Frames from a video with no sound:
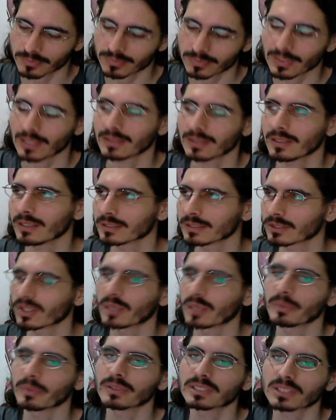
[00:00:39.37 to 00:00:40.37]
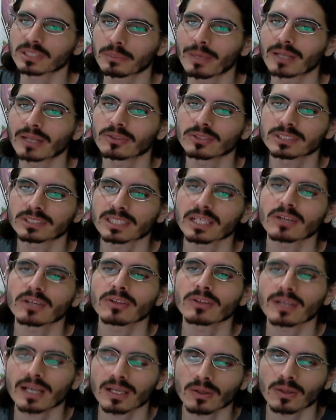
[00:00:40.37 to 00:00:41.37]
Tá, esse é o nome. Chamado de
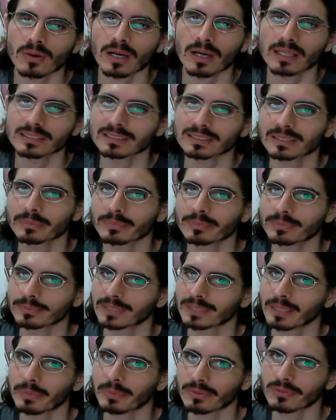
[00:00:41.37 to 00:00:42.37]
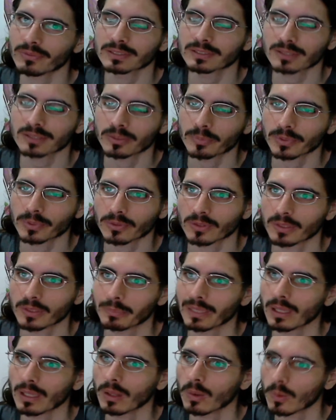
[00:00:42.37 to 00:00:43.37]
Sayonara no asa, em abreviação, porque o
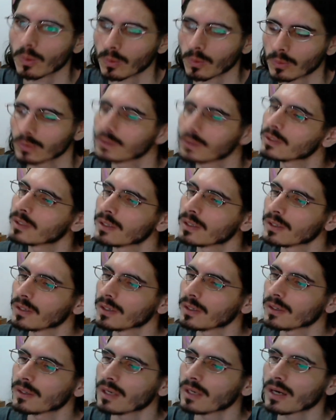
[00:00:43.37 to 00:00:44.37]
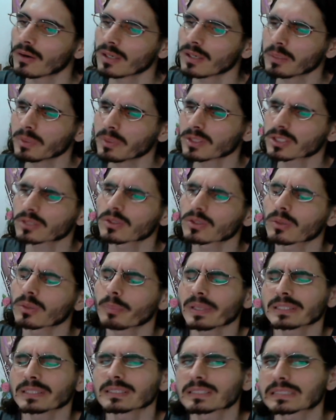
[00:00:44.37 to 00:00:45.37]
nome é longo. É um anime acho que do ano
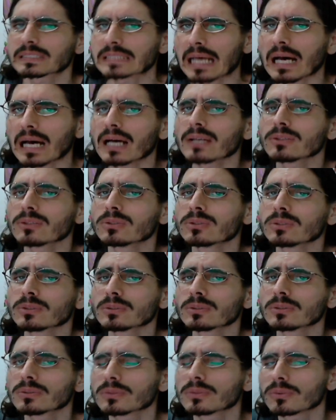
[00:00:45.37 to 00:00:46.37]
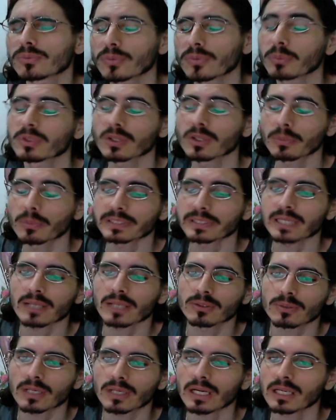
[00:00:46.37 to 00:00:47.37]
passado, um filme do ano
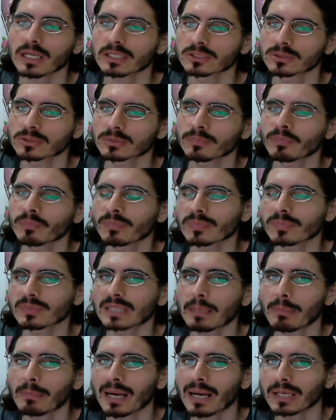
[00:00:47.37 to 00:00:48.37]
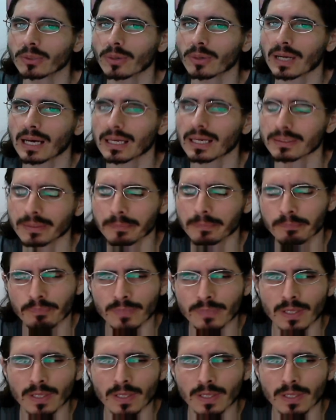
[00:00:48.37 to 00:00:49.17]
passado no caso, da Mario Okada.